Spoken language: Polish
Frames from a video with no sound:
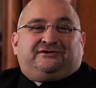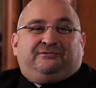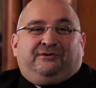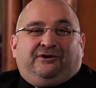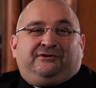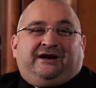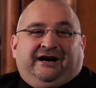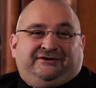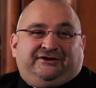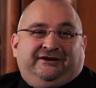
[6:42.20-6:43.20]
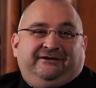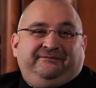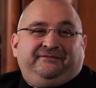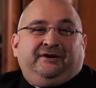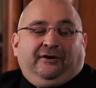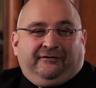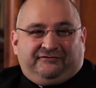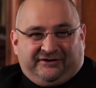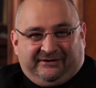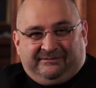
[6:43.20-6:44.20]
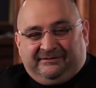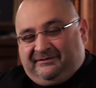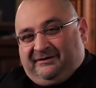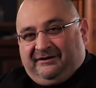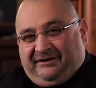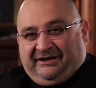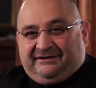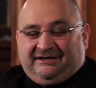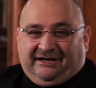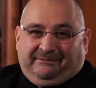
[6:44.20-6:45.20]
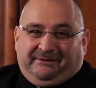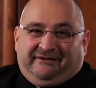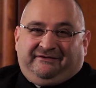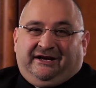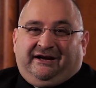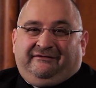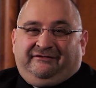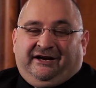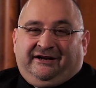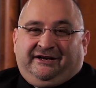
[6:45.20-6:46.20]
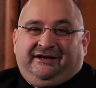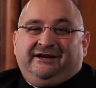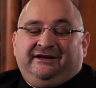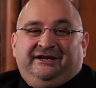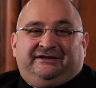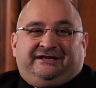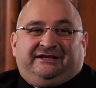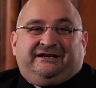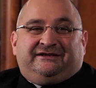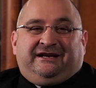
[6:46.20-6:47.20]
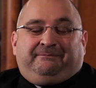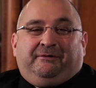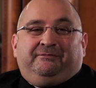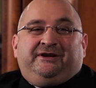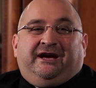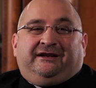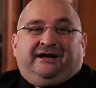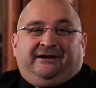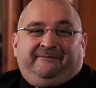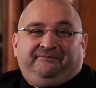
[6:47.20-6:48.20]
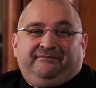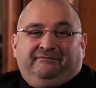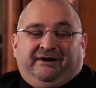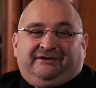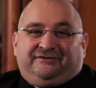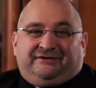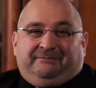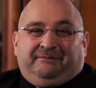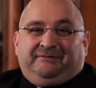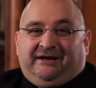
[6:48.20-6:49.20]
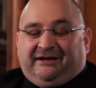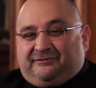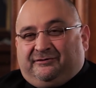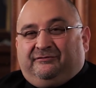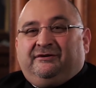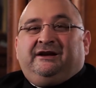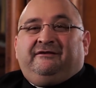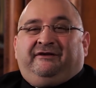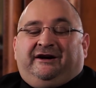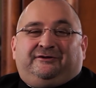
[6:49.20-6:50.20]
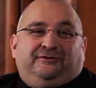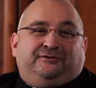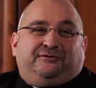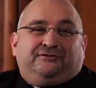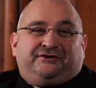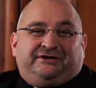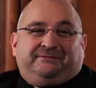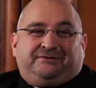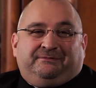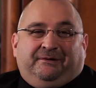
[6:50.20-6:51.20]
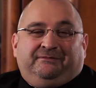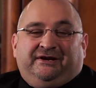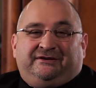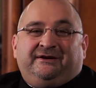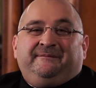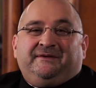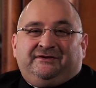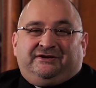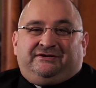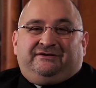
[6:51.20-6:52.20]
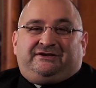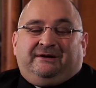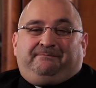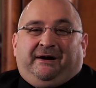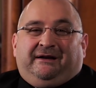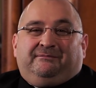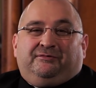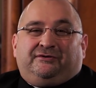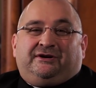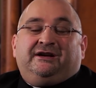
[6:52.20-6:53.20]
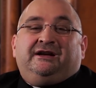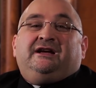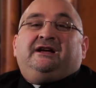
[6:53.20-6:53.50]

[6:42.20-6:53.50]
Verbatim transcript: zło karze. Owszem, jest taka prawda wiary, niestety zapomniana, bardzo zapomniana, którą warto odkurzyć i przypomnieć. Rzeczywiście Pan Bóg